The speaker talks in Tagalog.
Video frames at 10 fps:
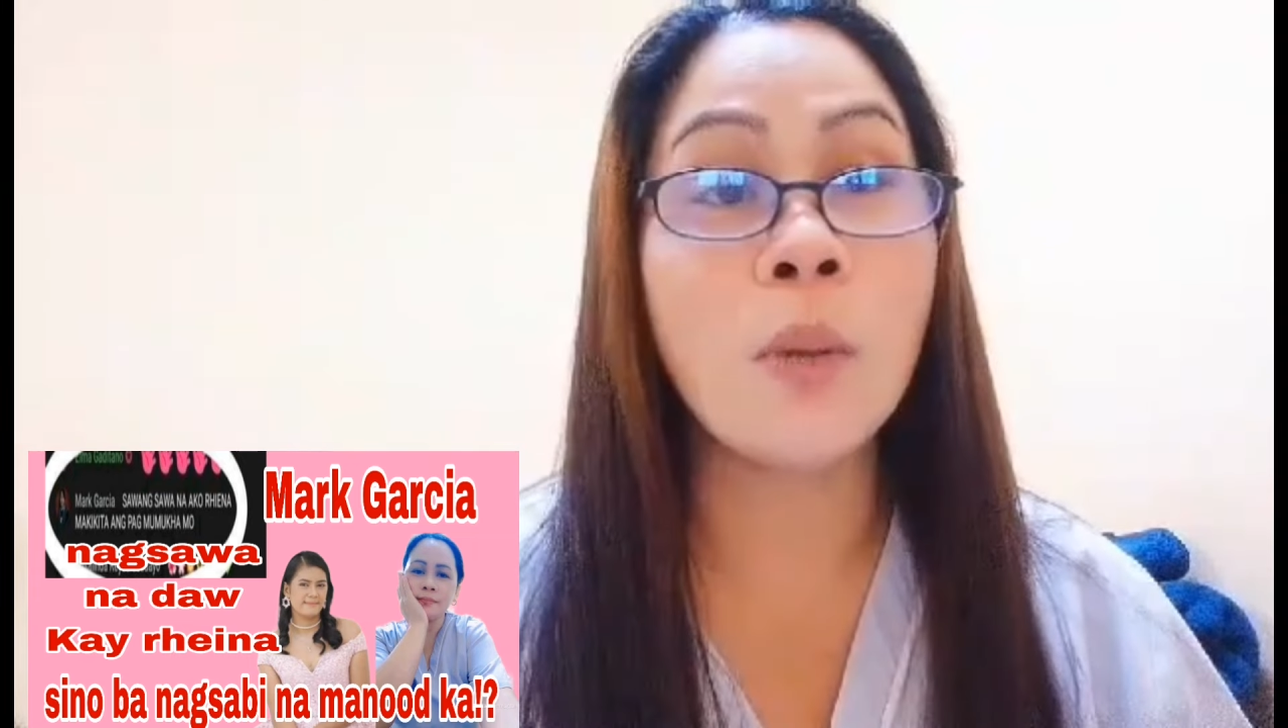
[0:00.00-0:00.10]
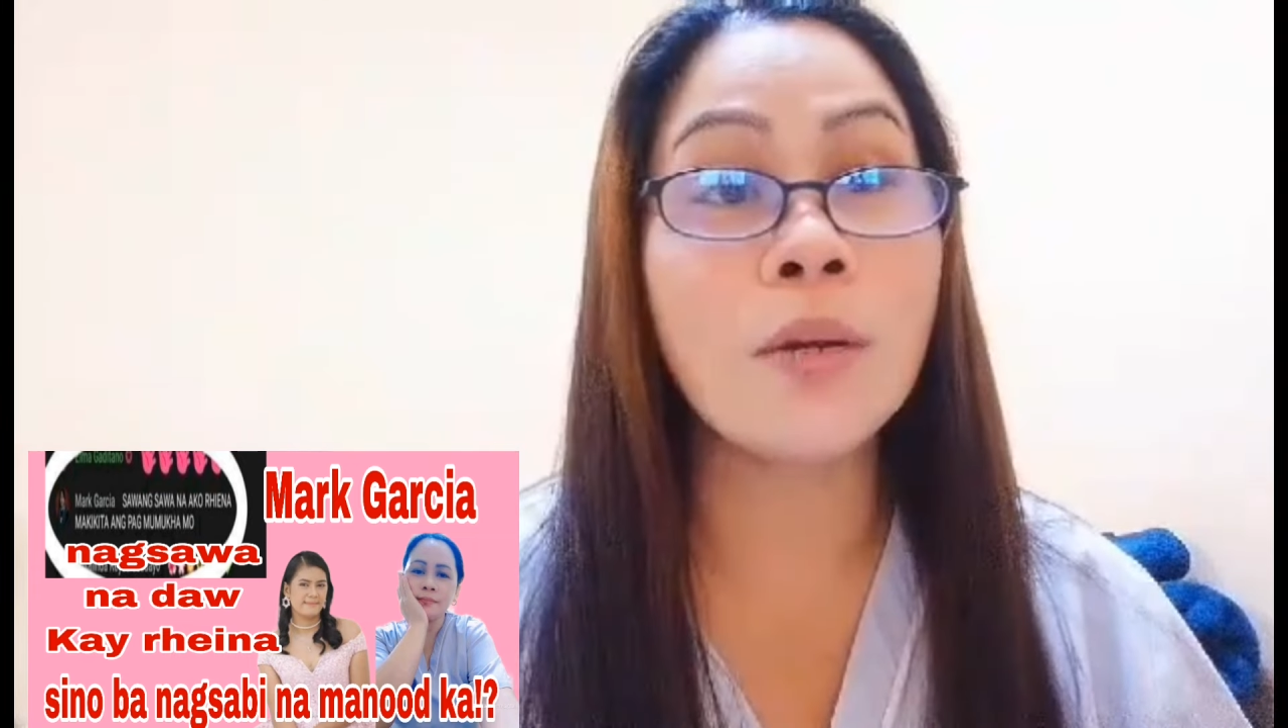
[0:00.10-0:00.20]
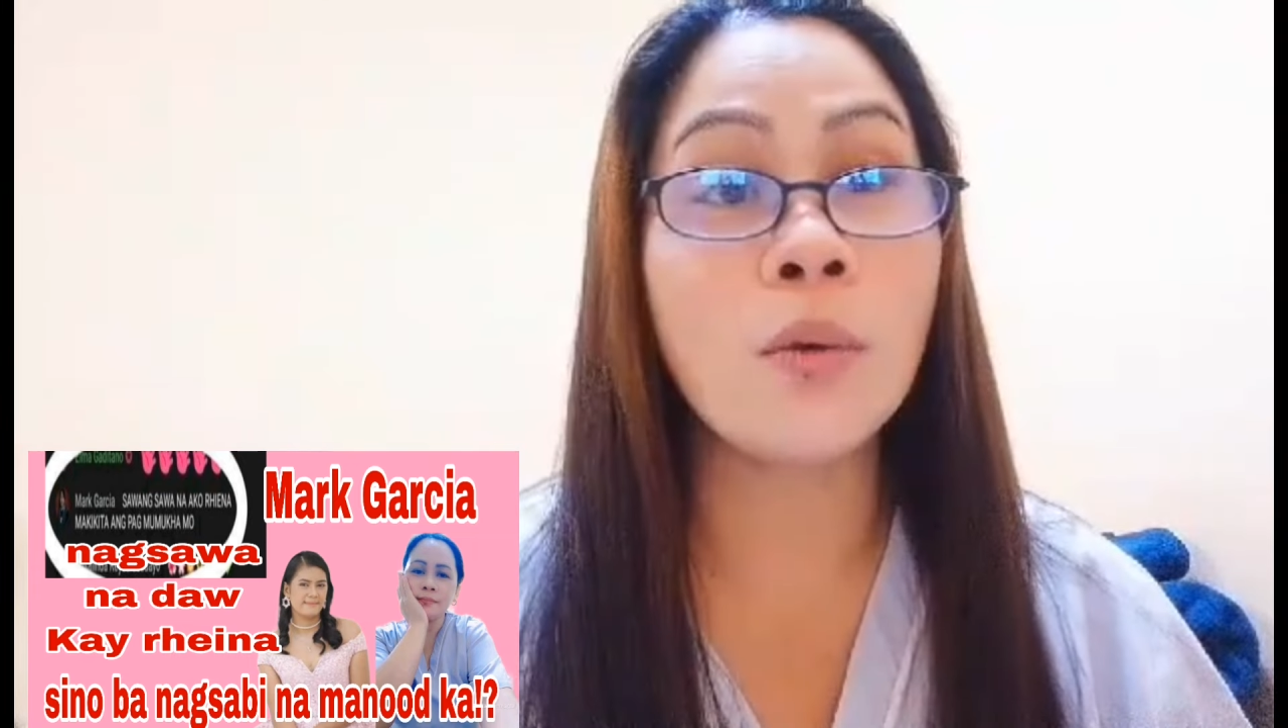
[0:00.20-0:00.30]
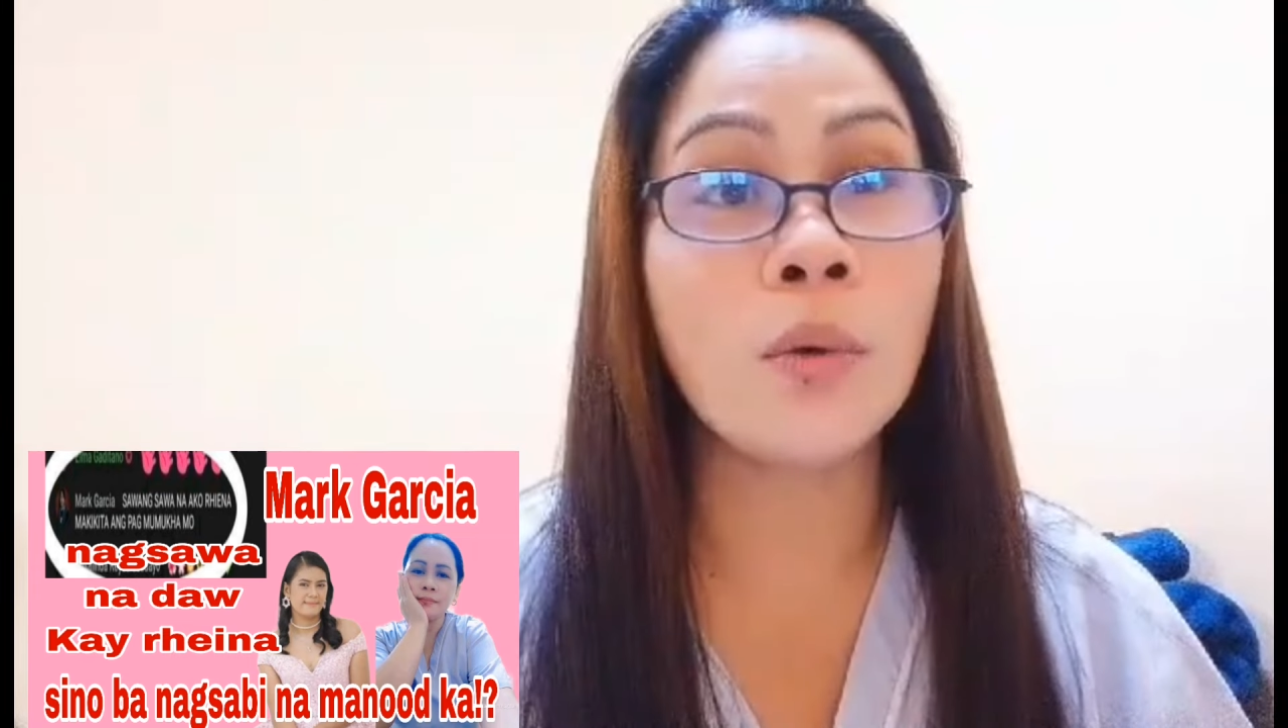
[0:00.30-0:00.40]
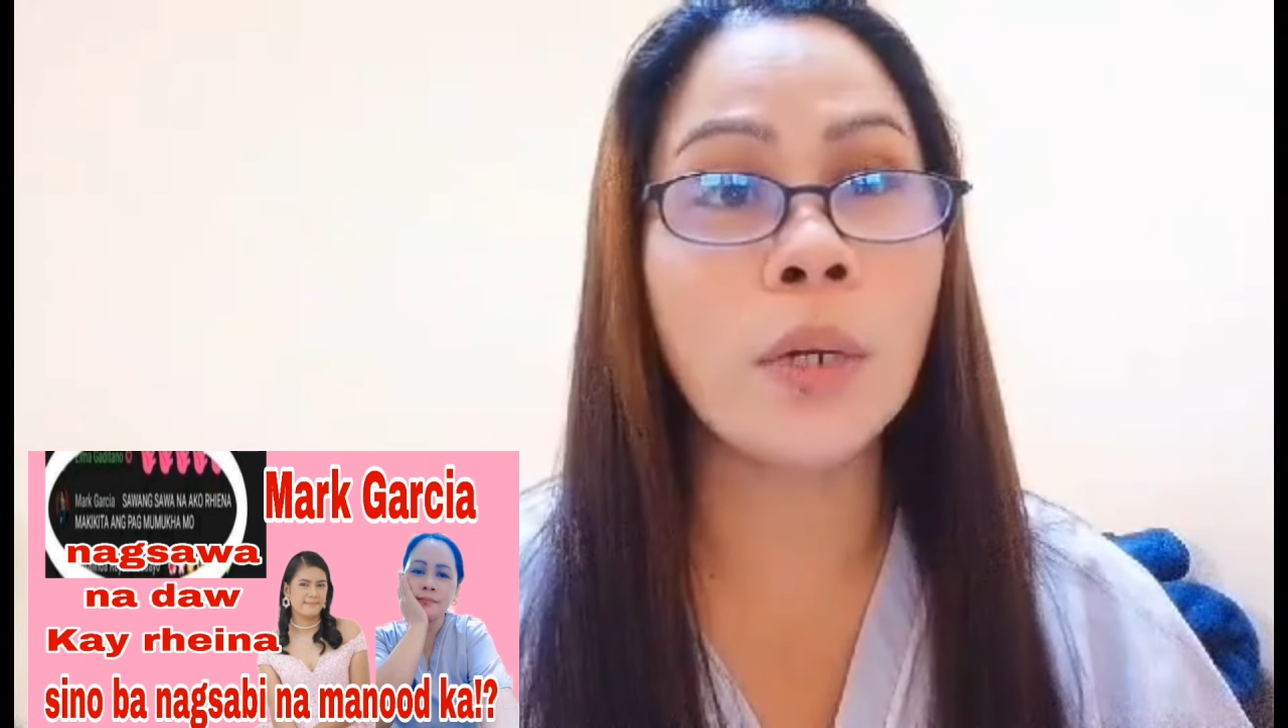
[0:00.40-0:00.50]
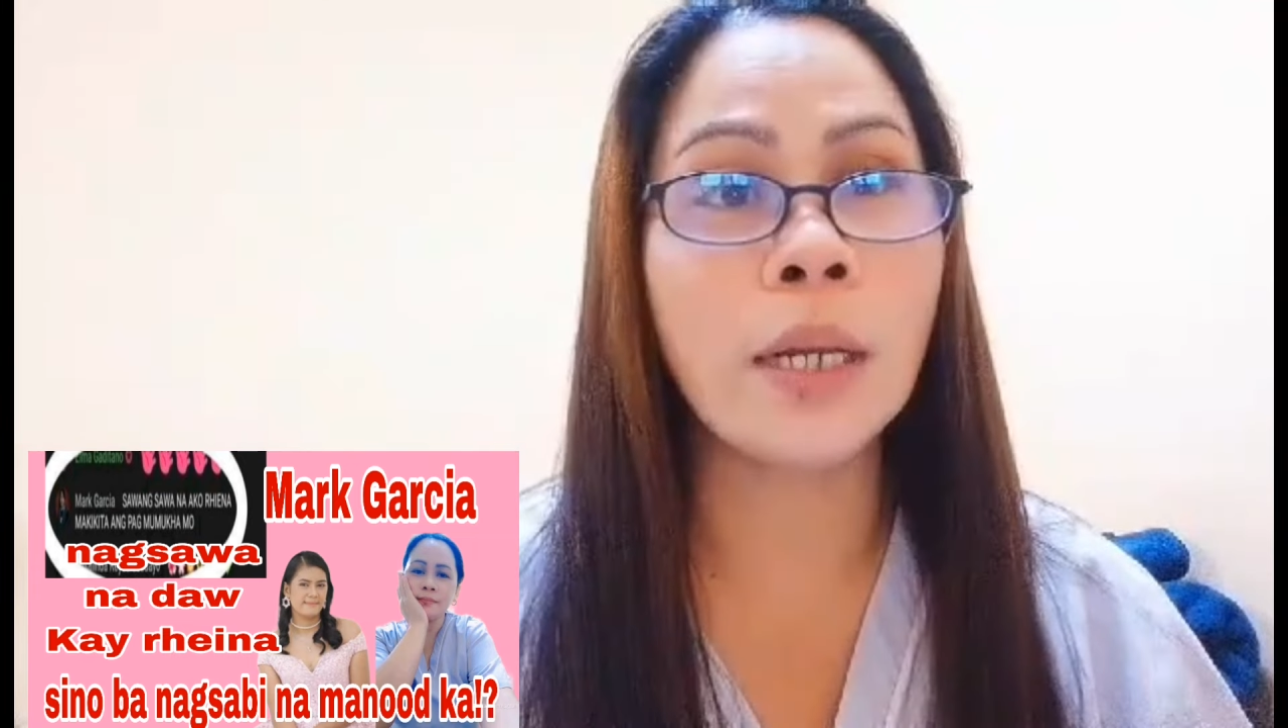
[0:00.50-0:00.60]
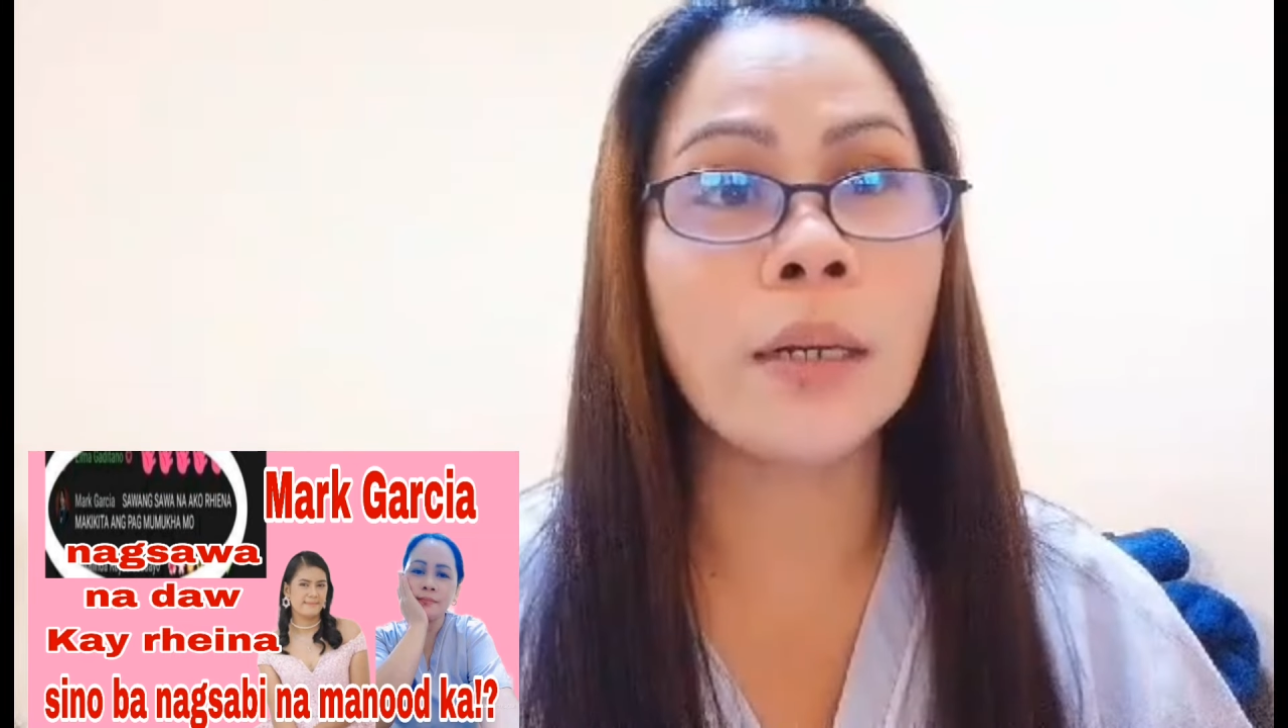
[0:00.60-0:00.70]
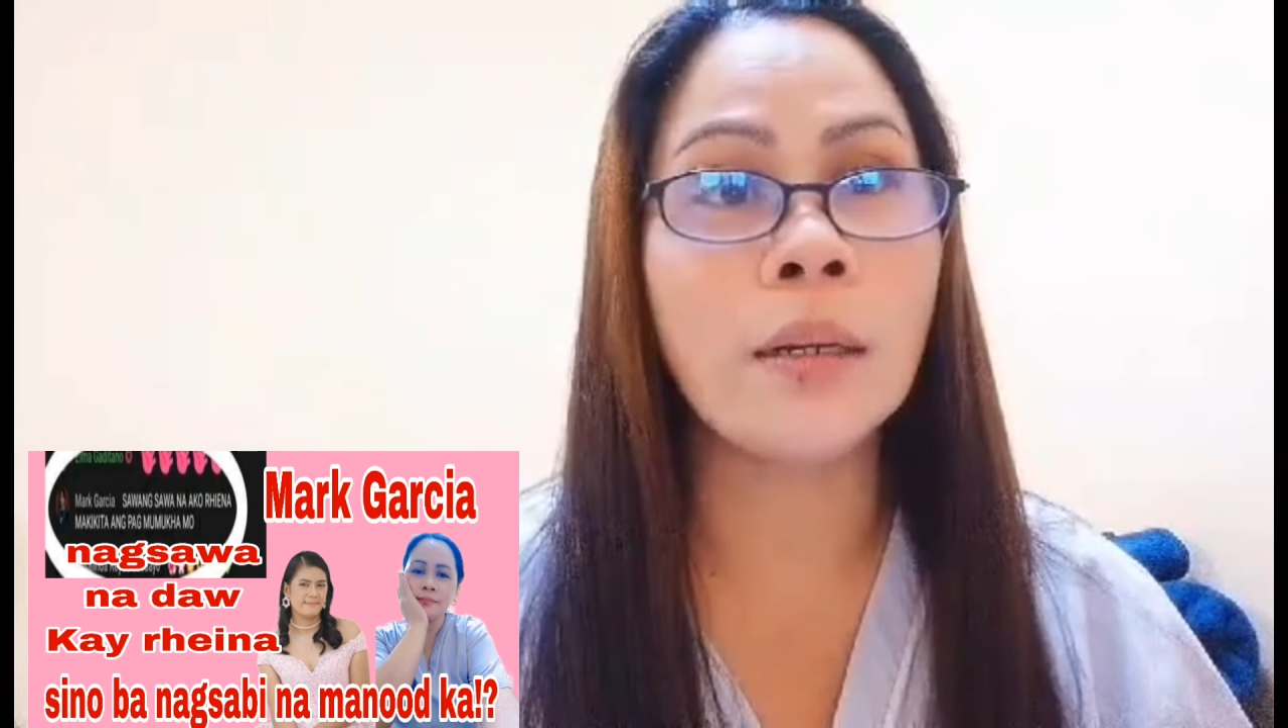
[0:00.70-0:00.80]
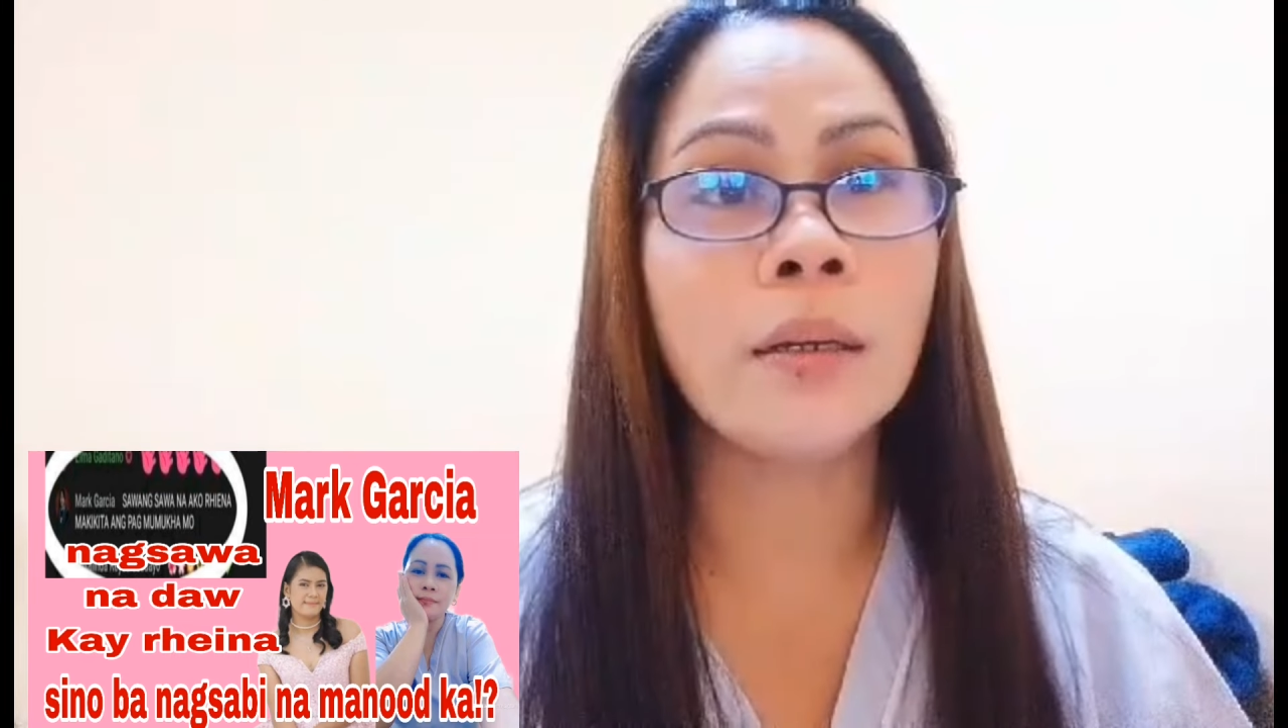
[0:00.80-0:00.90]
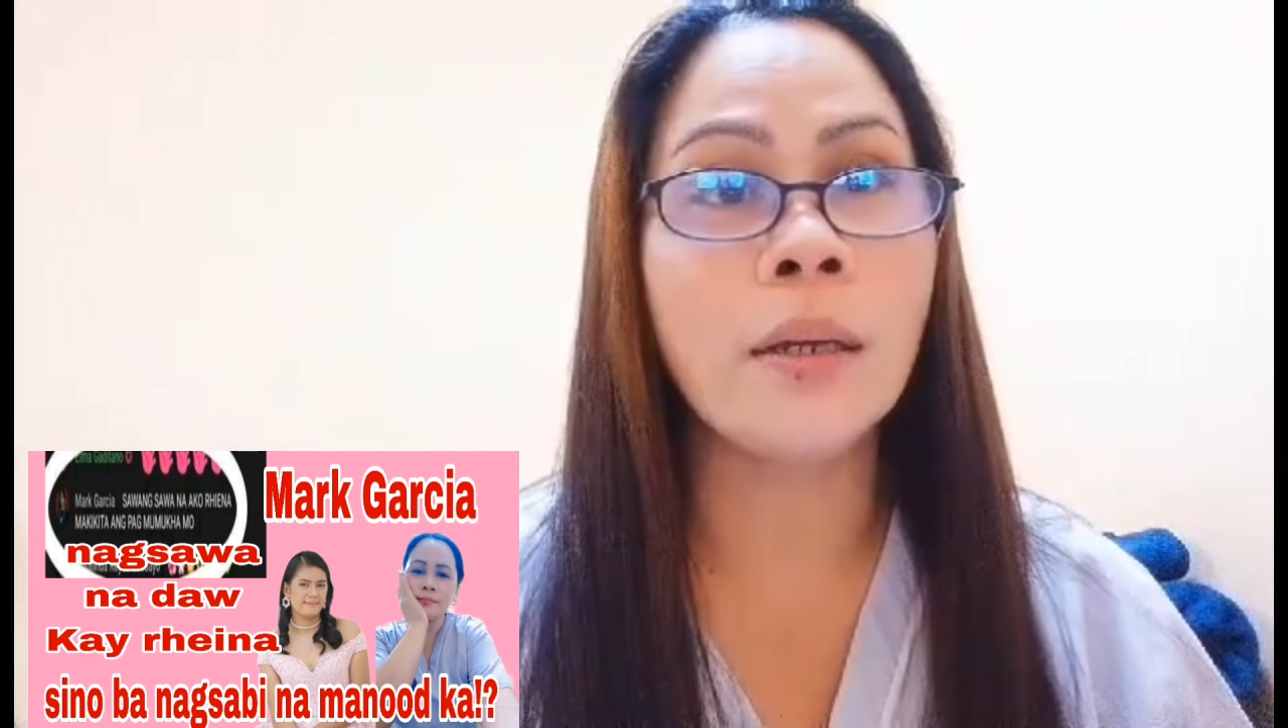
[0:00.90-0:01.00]

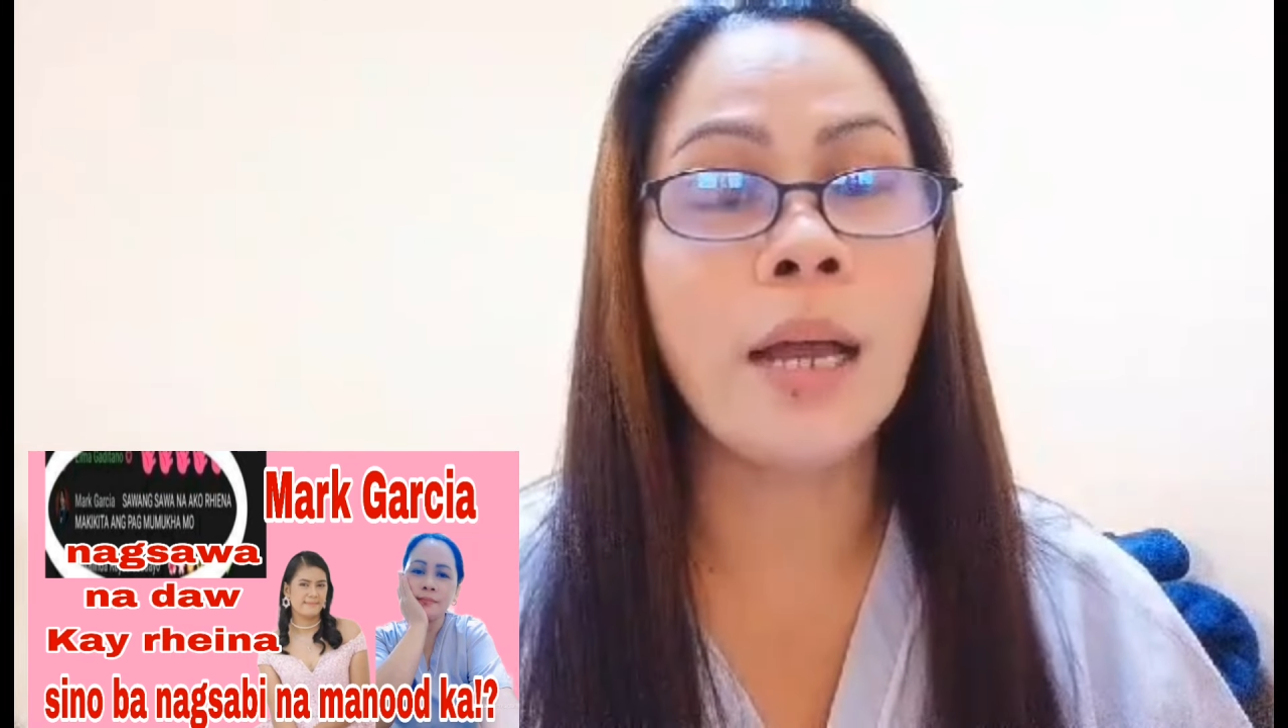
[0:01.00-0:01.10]
panoorin.